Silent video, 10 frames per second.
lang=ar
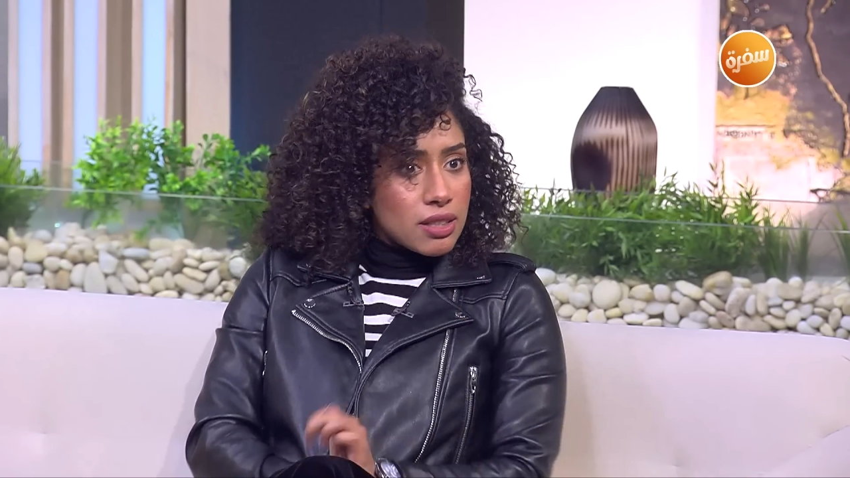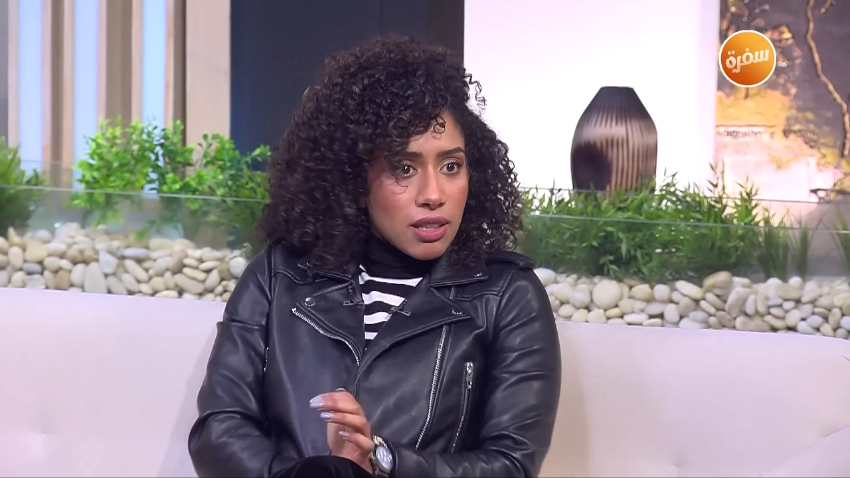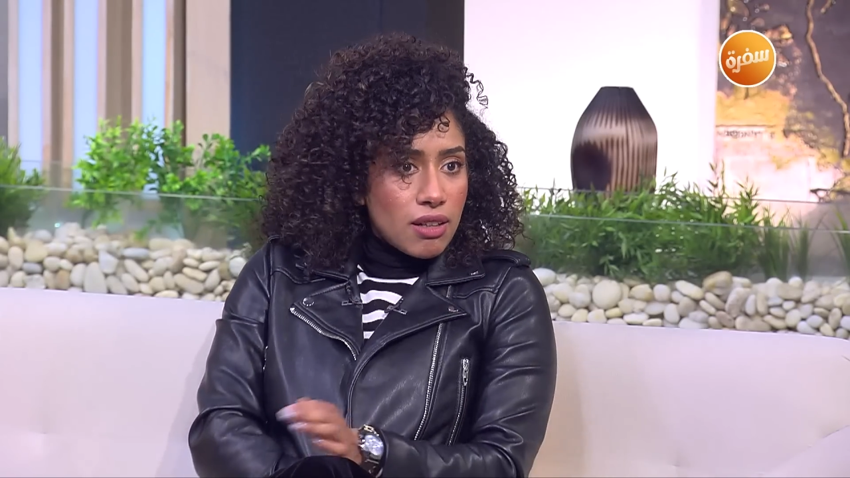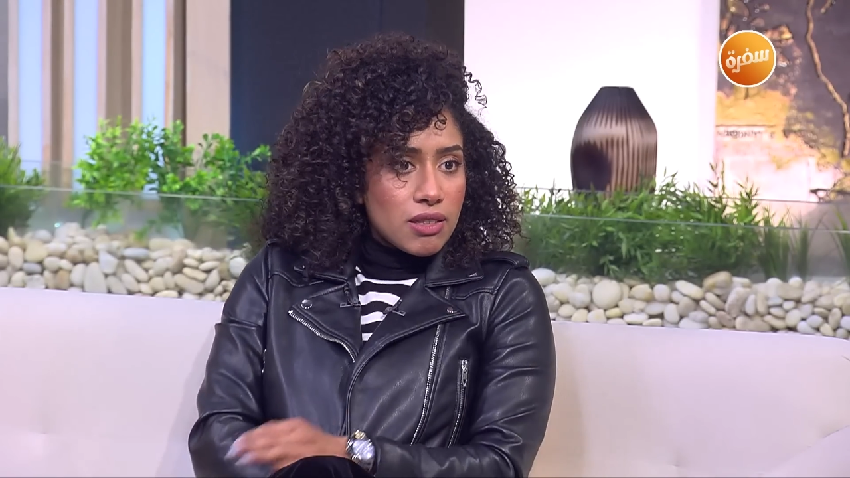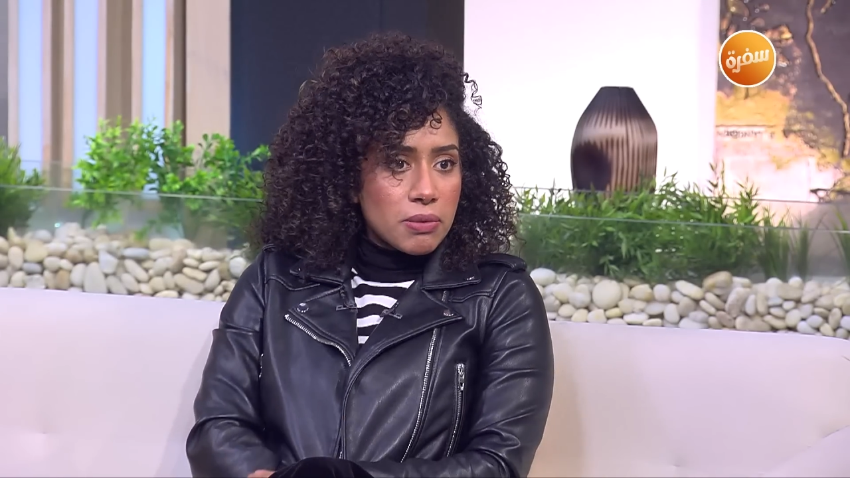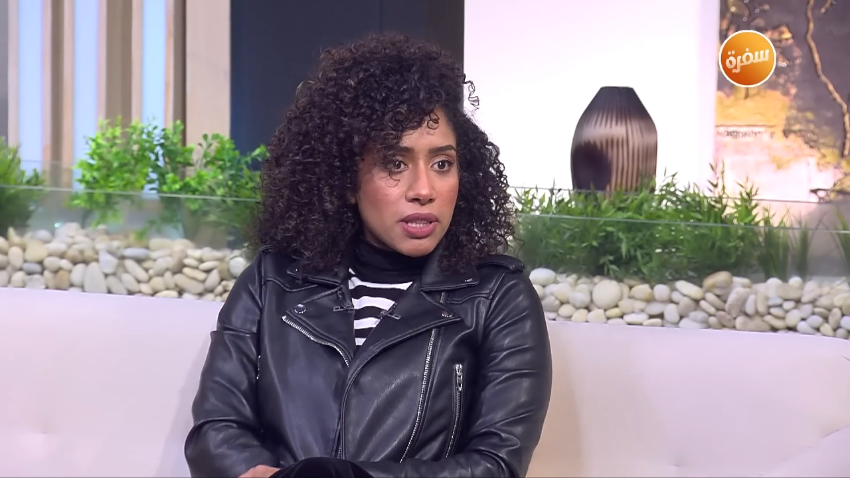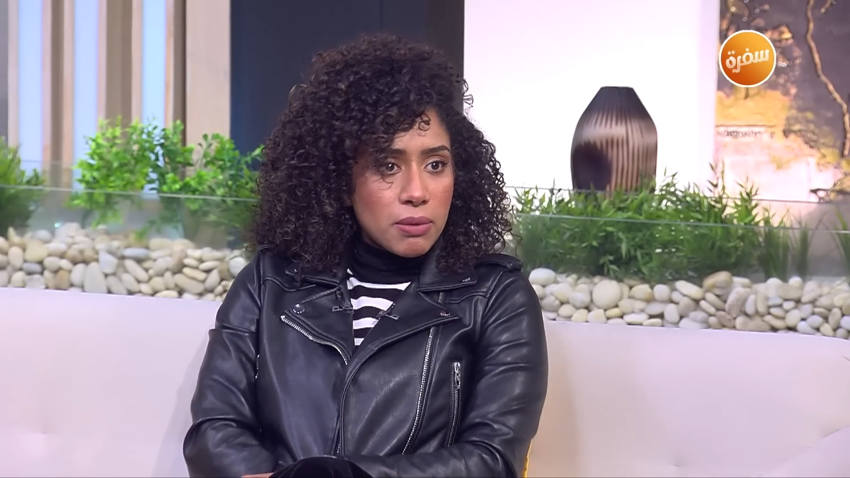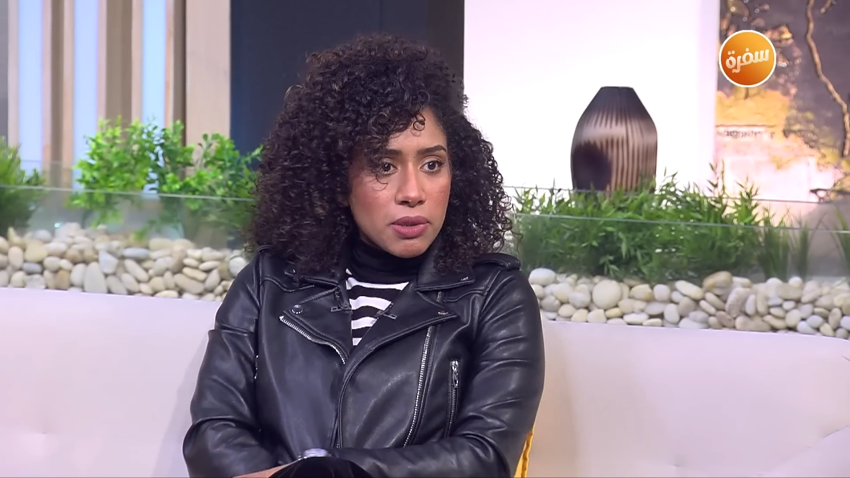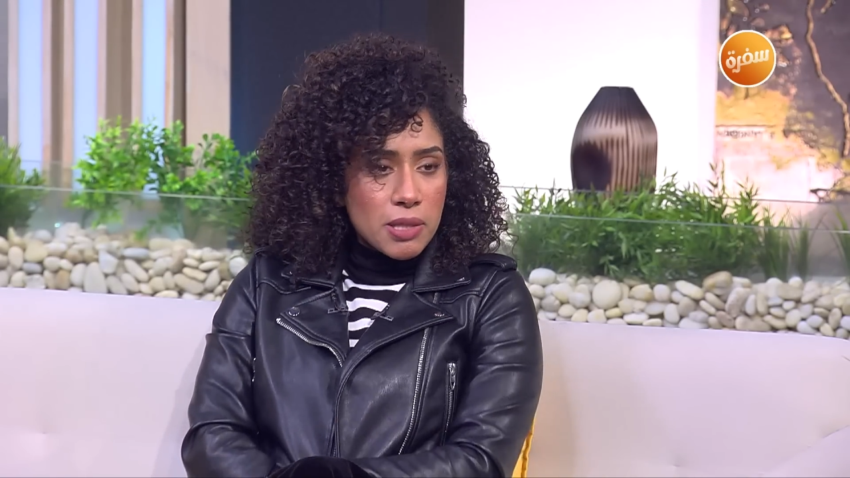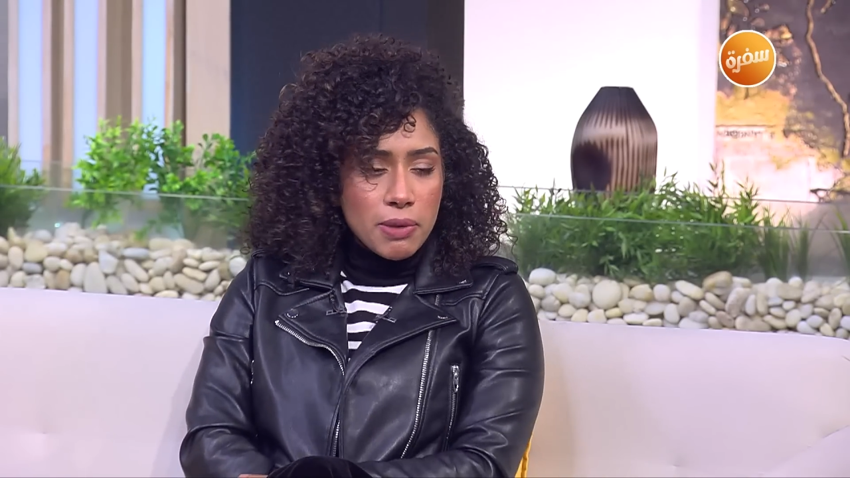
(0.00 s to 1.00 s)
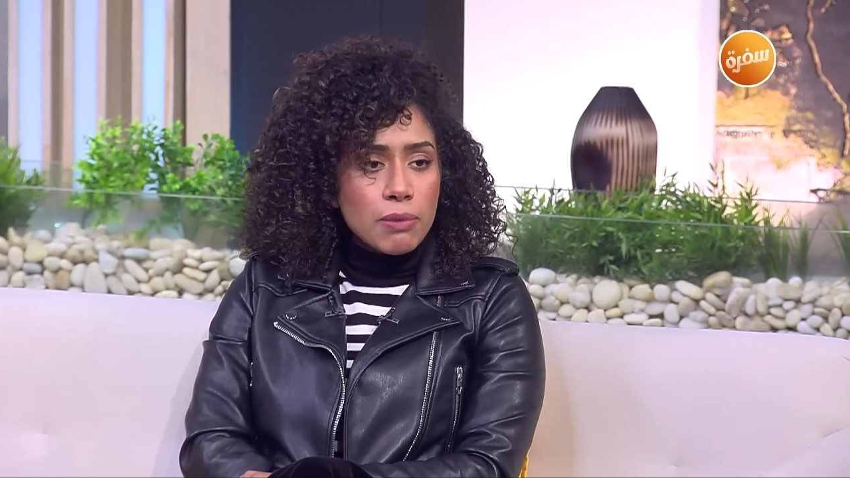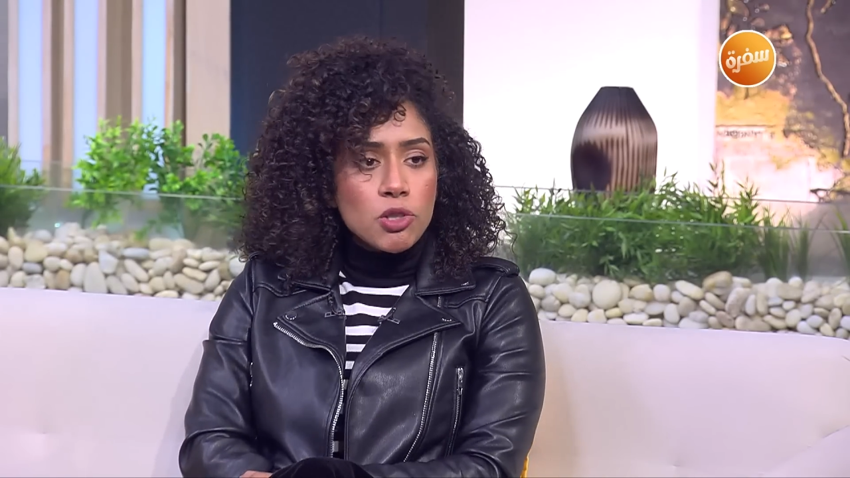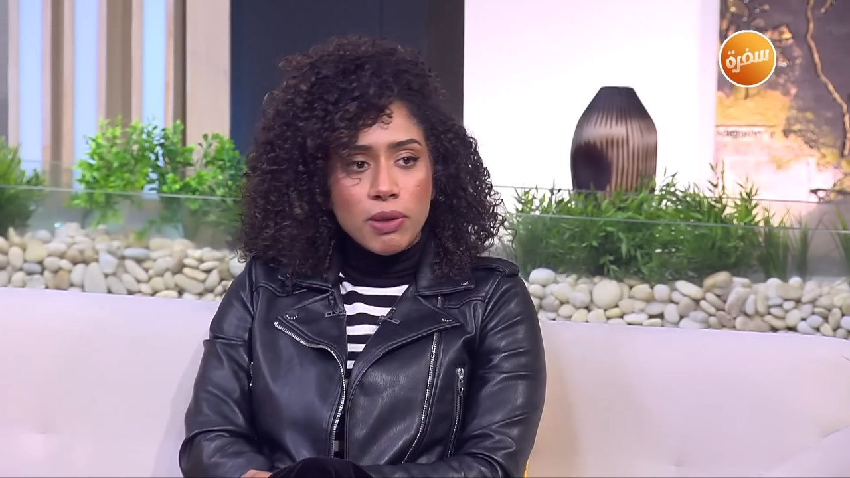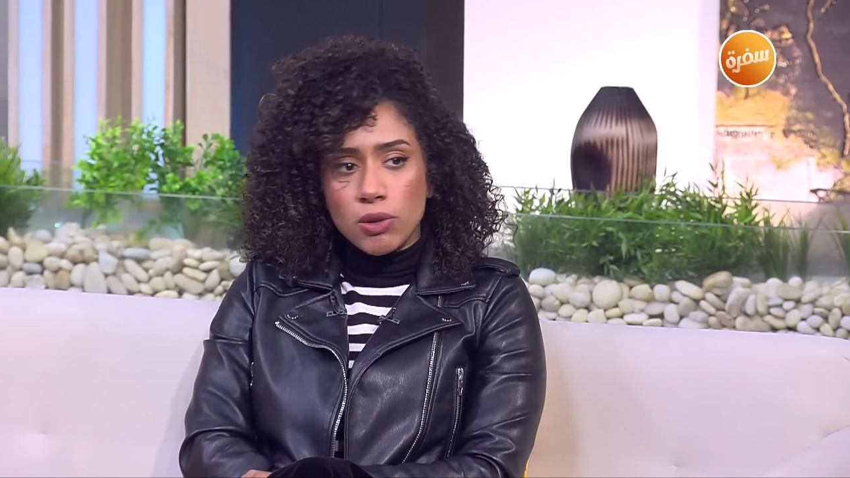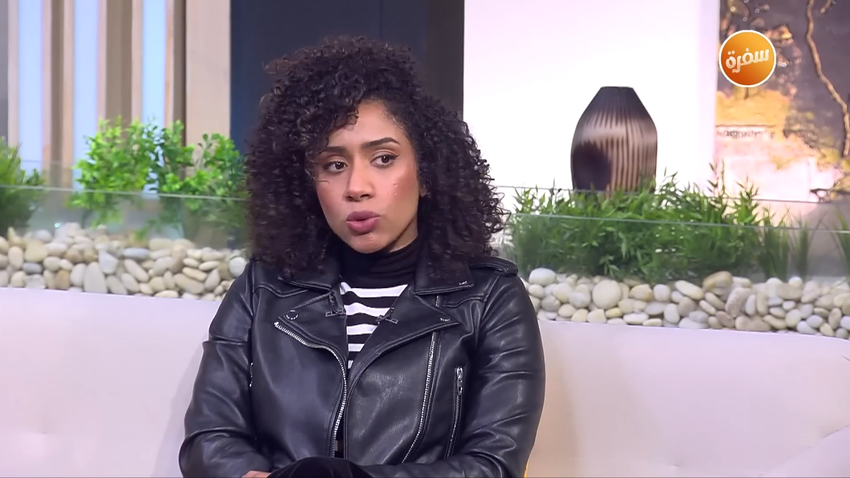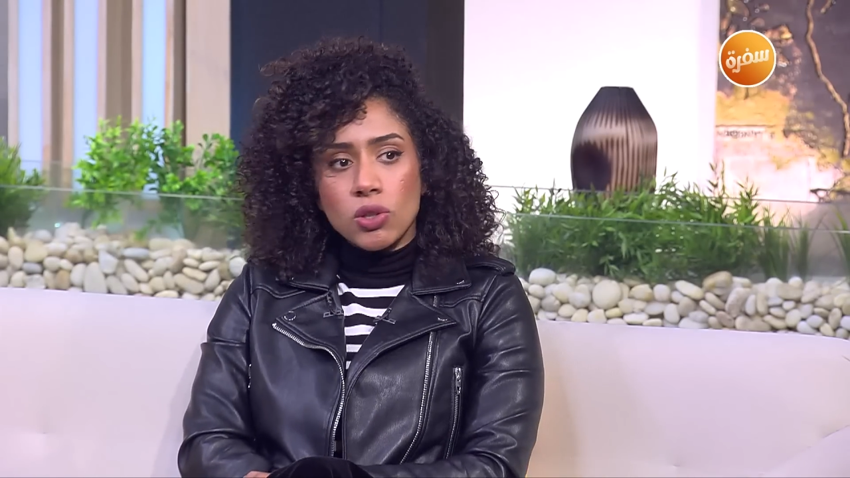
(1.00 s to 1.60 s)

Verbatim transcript: خلاص ما انا بالنسبه لي مش مجهود